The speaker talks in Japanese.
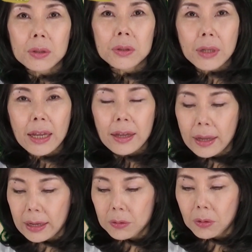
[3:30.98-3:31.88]
ね
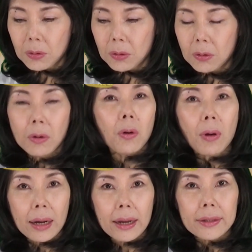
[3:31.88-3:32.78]
あのお
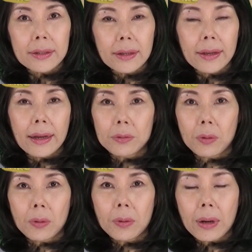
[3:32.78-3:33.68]
若いあ
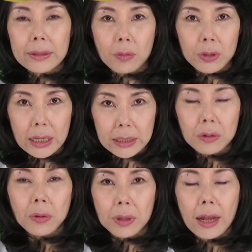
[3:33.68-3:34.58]
の方もいらっしゃ
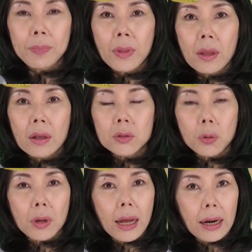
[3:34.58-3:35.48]
るので
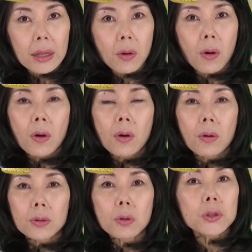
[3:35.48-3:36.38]
その流れを
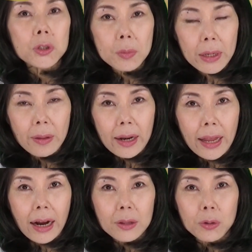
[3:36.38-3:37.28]
踏襲すべきでは
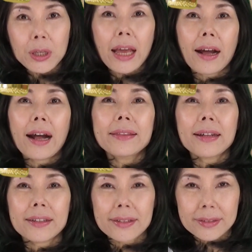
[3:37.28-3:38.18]
ないかという意見があっ
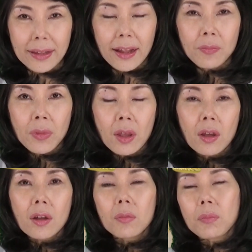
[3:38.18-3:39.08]
たりですね
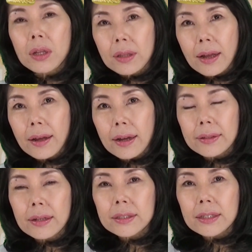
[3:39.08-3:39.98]
また
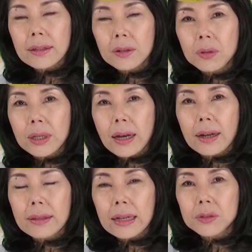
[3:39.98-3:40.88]
新しい天皇陛下
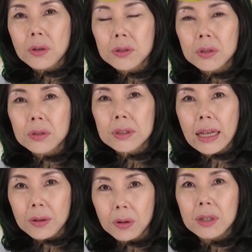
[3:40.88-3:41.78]
が誕生する
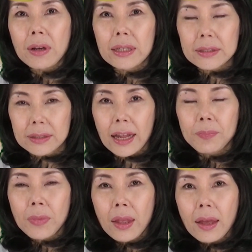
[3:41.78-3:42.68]
前後にはです
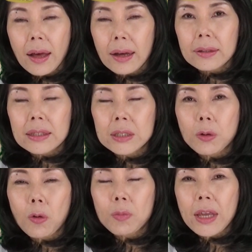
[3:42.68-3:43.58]
ね秋
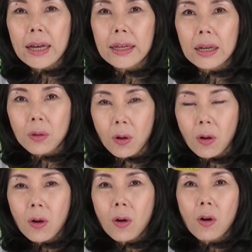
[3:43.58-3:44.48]
篠宮家
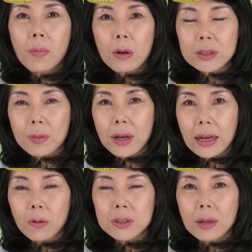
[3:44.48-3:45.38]
の眞子さま
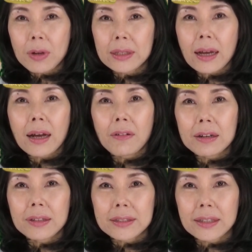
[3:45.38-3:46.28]
佳子さまに関
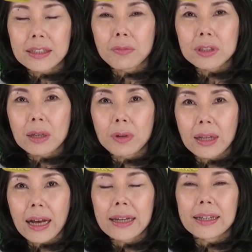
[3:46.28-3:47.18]
わるですねさまざま
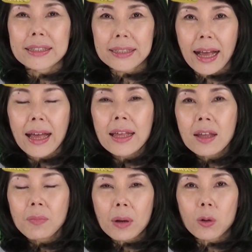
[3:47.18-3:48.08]
な話が、
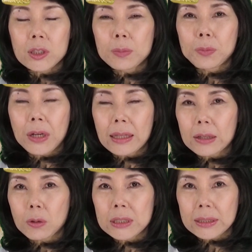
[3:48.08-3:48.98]
まあ、
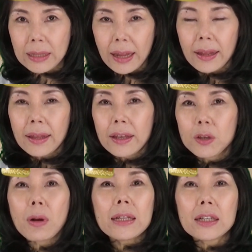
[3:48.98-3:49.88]
ゴシップネタとして
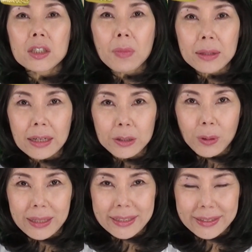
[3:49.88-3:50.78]
言われてしまったり
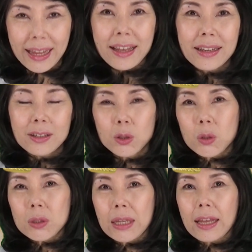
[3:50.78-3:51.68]
とかですね
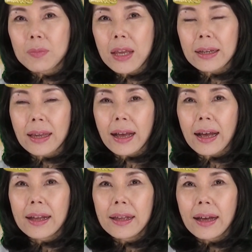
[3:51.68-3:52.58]
女性宮家
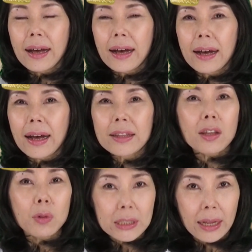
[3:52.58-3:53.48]
がああっ
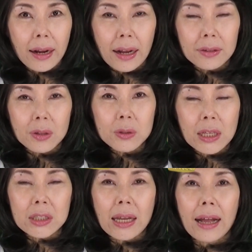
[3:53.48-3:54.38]
てもいいじゃないかっていう
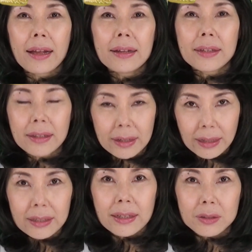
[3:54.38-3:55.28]
説が出てき
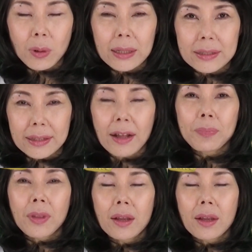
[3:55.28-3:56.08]
たりですとかですね